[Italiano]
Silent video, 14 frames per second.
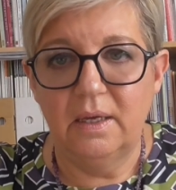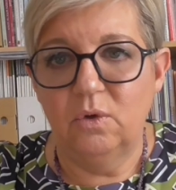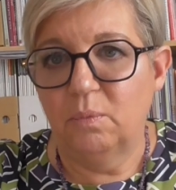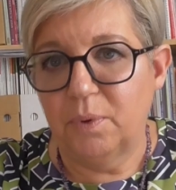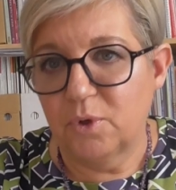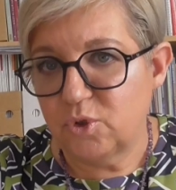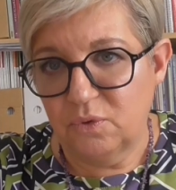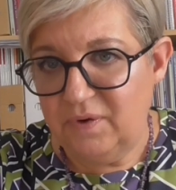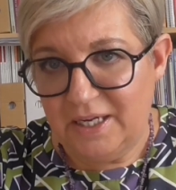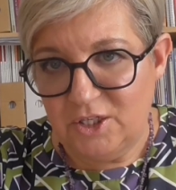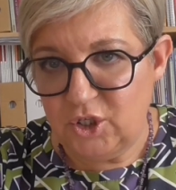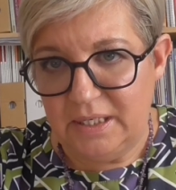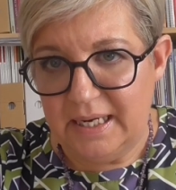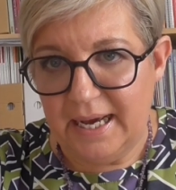non posso
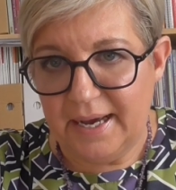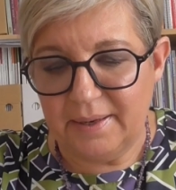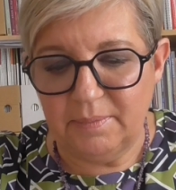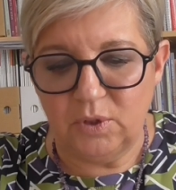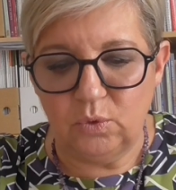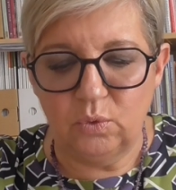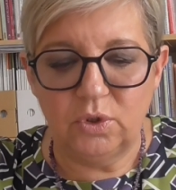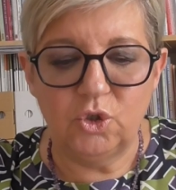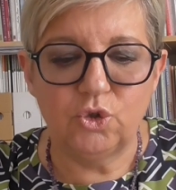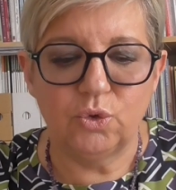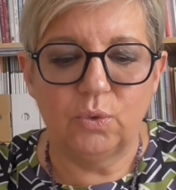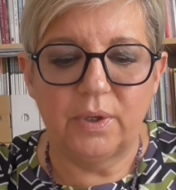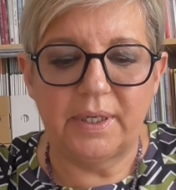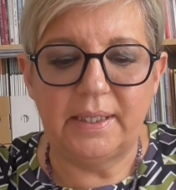flagellarmi tutti i
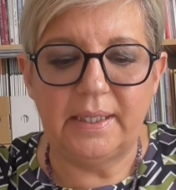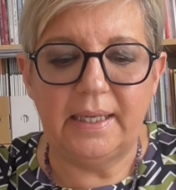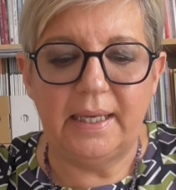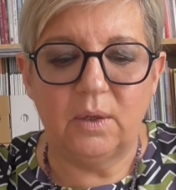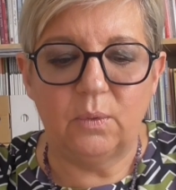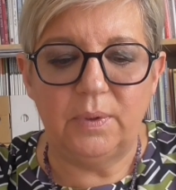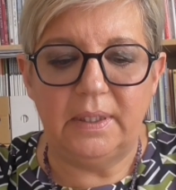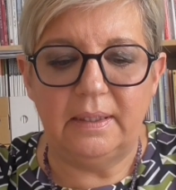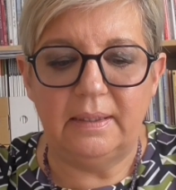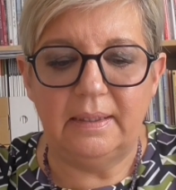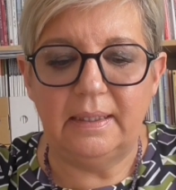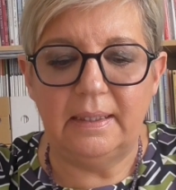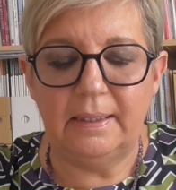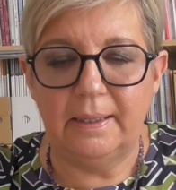giorni e
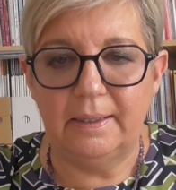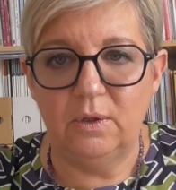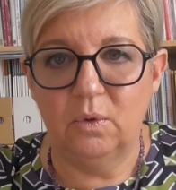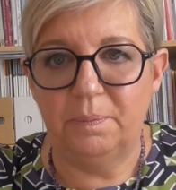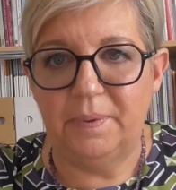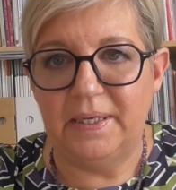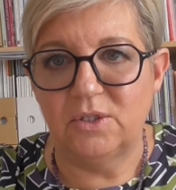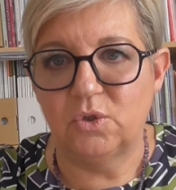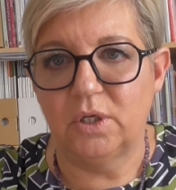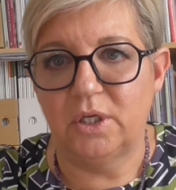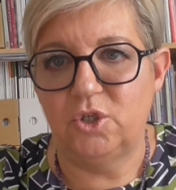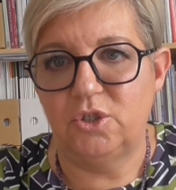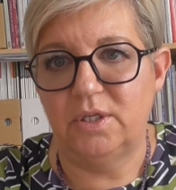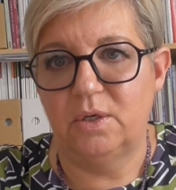quindi io penso
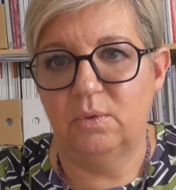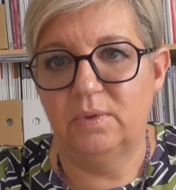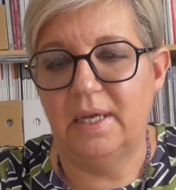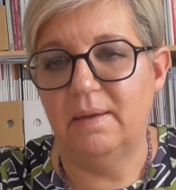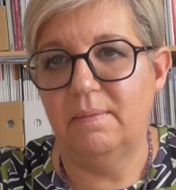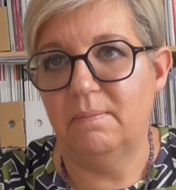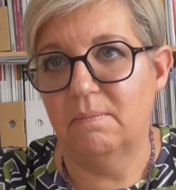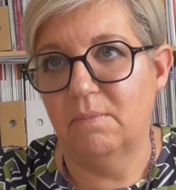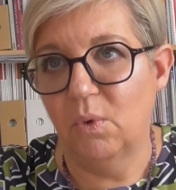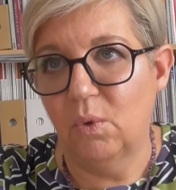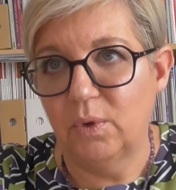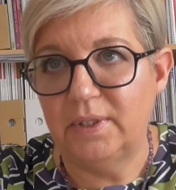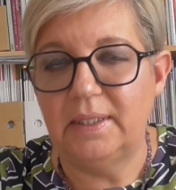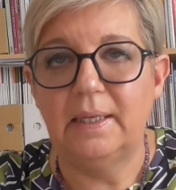che ci siano dei
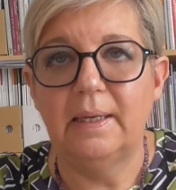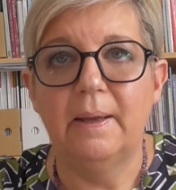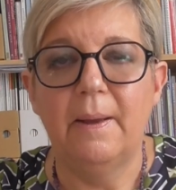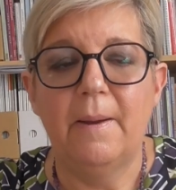modi,